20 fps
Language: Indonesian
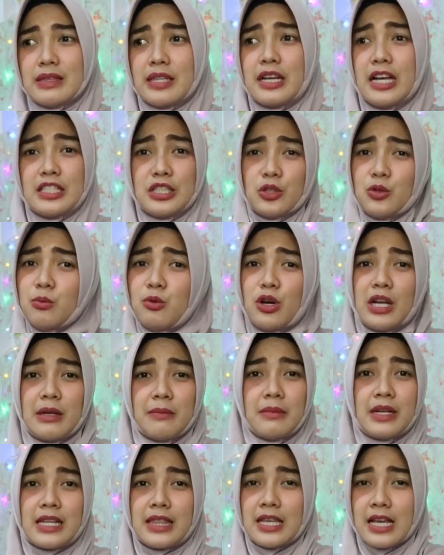tegas itu bukan
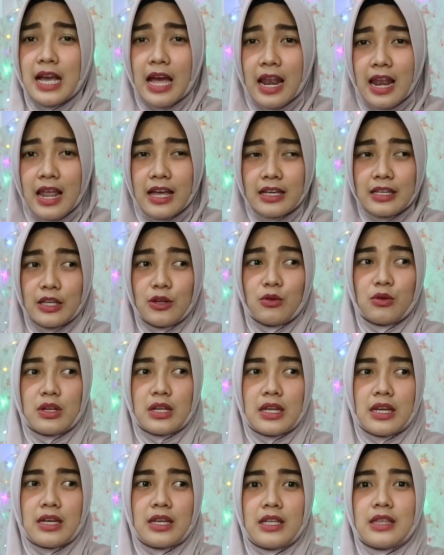berarti galak ya,
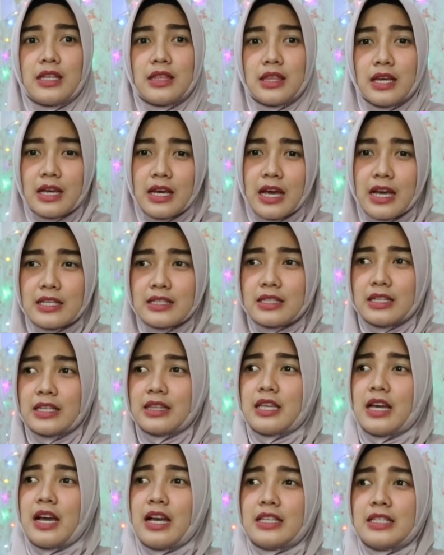ya kita tegas
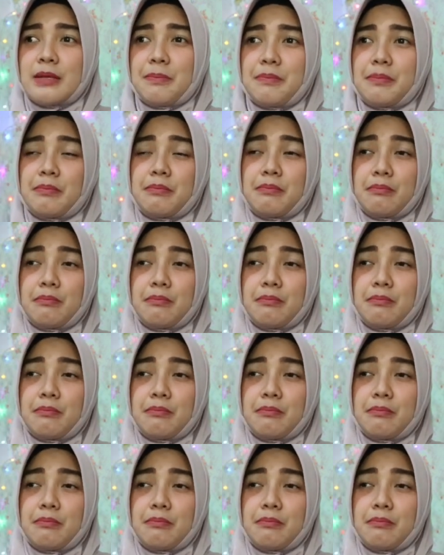kita ngasih